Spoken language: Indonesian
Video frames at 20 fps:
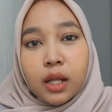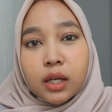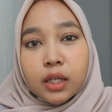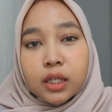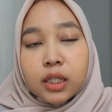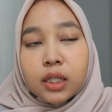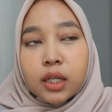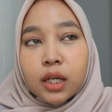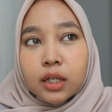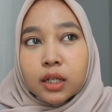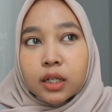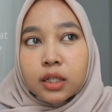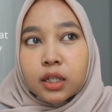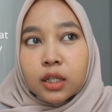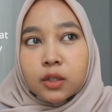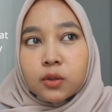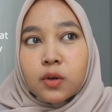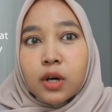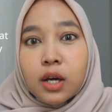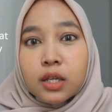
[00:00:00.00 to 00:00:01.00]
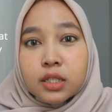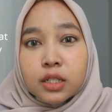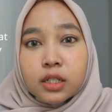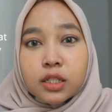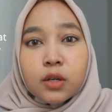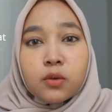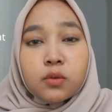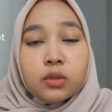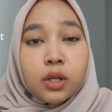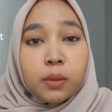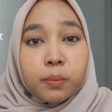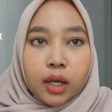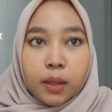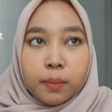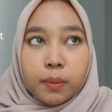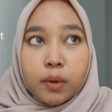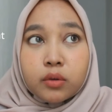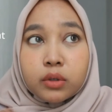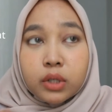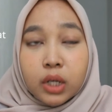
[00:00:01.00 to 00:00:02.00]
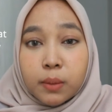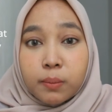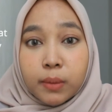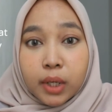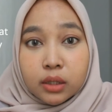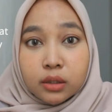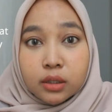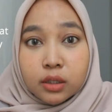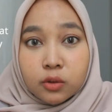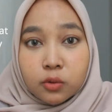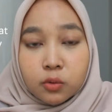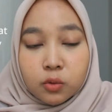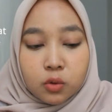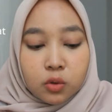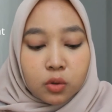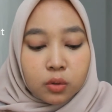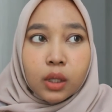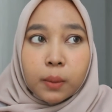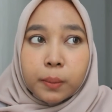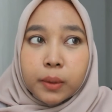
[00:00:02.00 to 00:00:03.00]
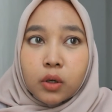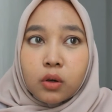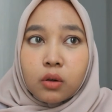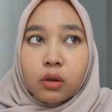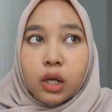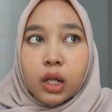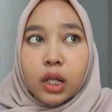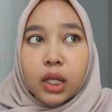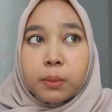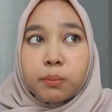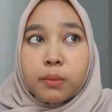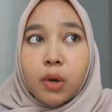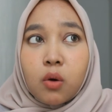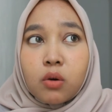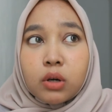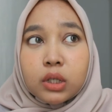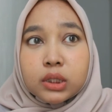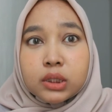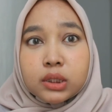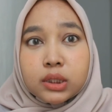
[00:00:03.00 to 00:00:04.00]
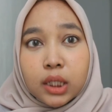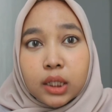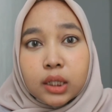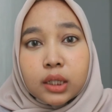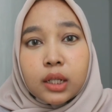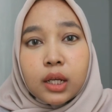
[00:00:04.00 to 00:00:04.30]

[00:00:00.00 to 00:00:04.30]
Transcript: lagi karena dia tuh hasilnya udah kayak powdery matte gitu tapi kalau kalian mau ngeset